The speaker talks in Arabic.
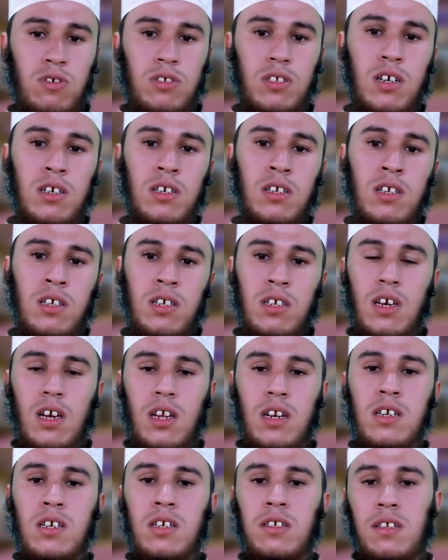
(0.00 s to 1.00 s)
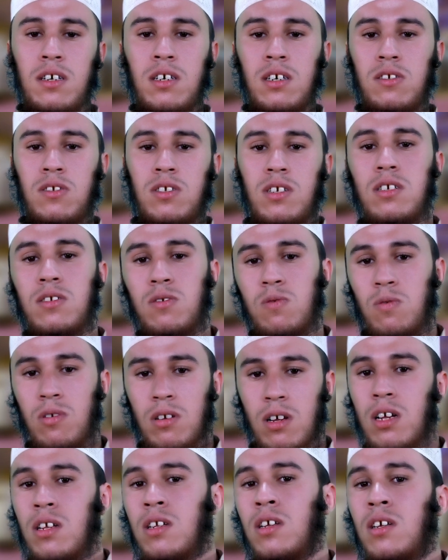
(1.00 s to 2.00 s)
يصدر يعني يضحي سيس
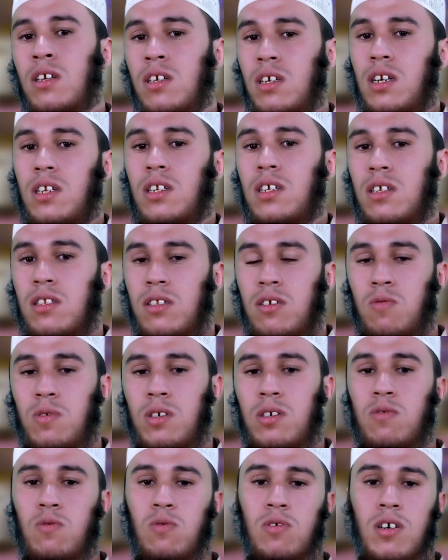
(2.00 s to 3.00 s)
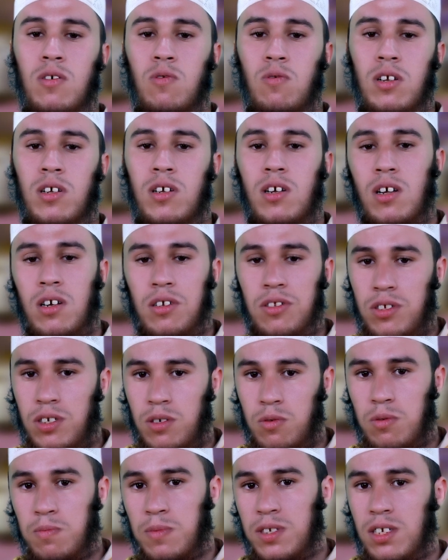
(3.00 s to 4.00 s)
ولا يعني لا داوي وقالوا القاره
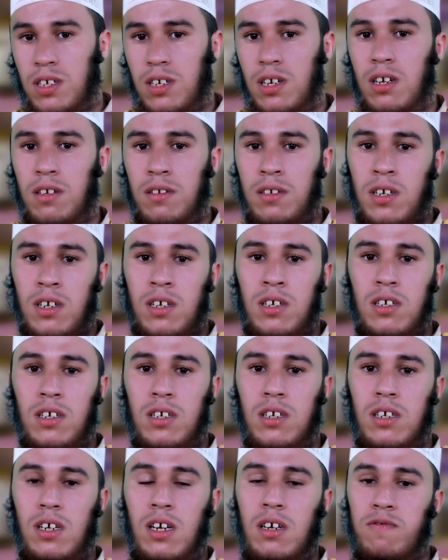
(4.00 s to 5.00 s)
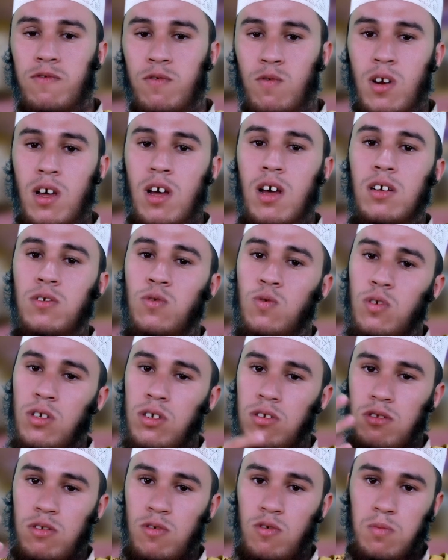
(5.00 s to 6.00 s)
داوي مثلا آه، فناس
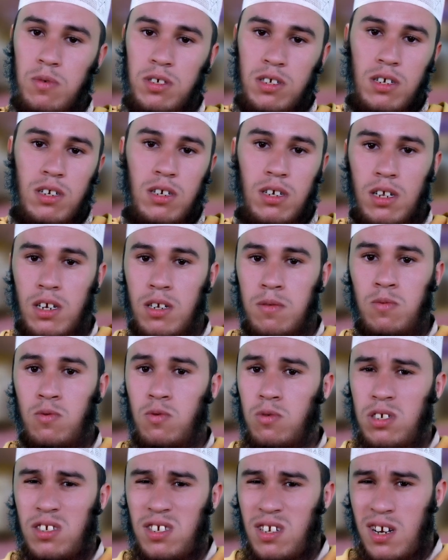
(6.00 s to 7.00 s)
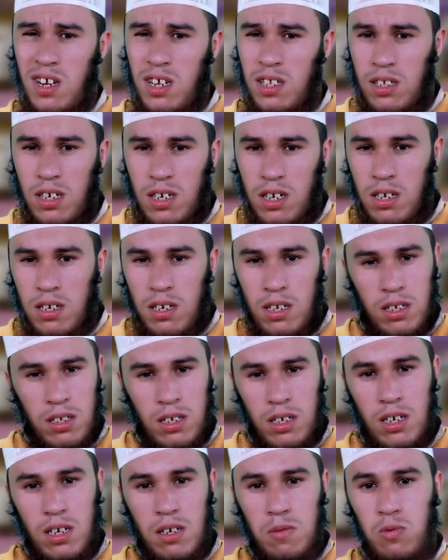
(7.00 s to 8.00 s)
ولا داوي مثلا رام ورقيسي لا حتى كران
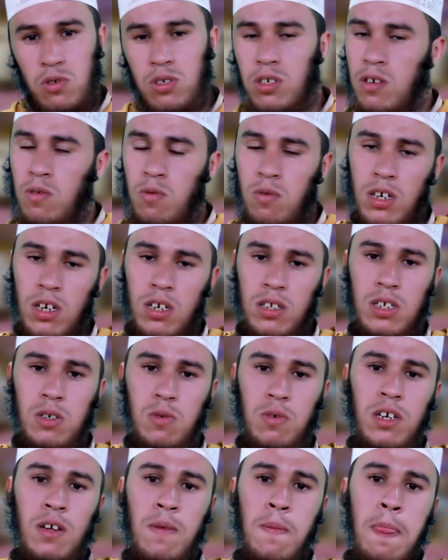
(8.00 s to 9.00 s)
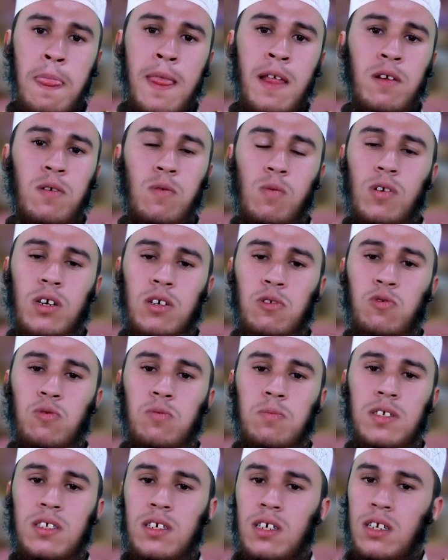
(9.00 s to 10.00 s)
حتى كران المشكل ولا غديوي ولا
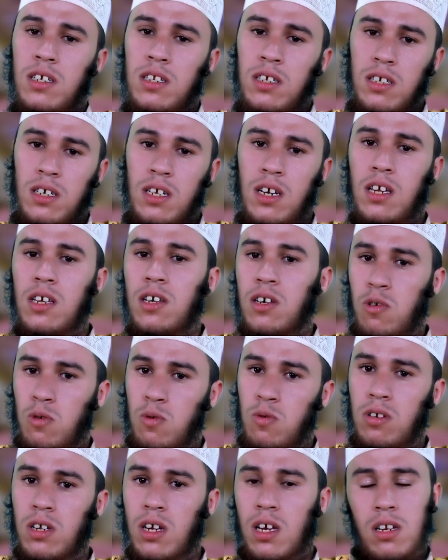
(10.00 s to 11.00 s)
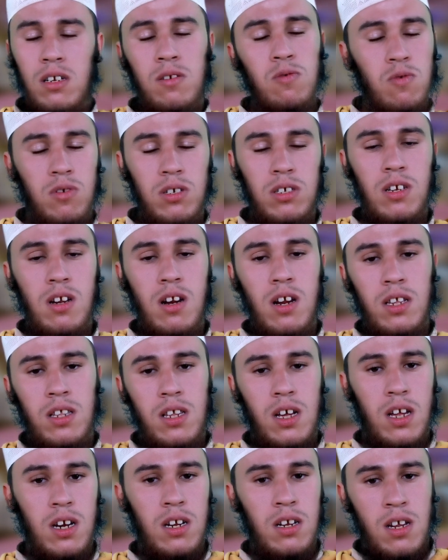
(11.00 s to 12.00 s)
غديوي مثلا كرايكرو ولا غير ورقيسي لا
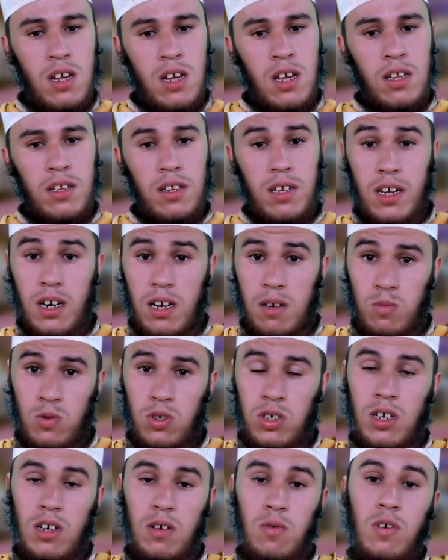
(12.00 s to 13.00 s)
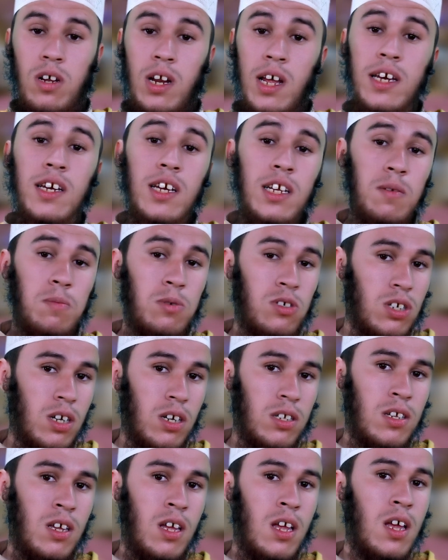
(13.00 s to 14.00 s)
حتى كران تكرر المشكل ولكن
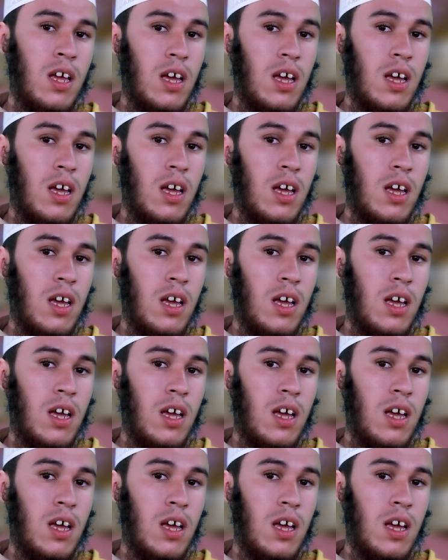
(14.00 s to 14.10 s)
بشرط